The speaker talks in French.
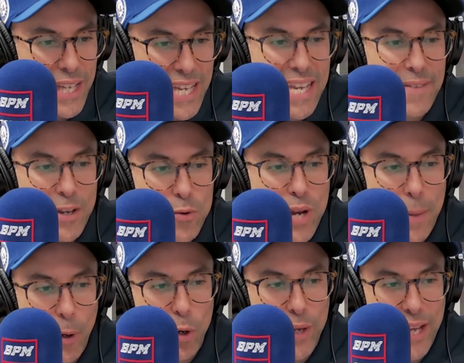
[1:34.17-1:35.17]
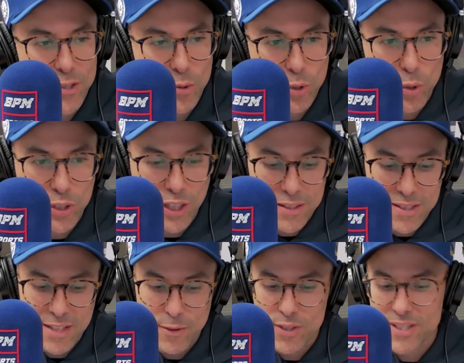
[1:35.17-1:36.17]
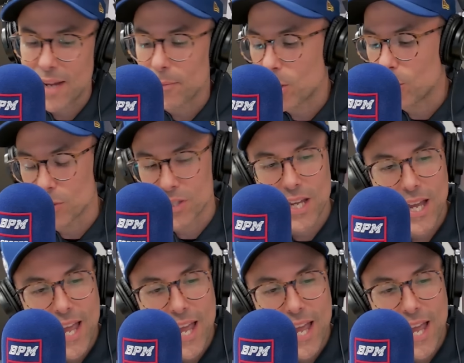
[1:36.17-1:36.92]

et il y avait eu la prolongation de contrat de Steven Stamkos.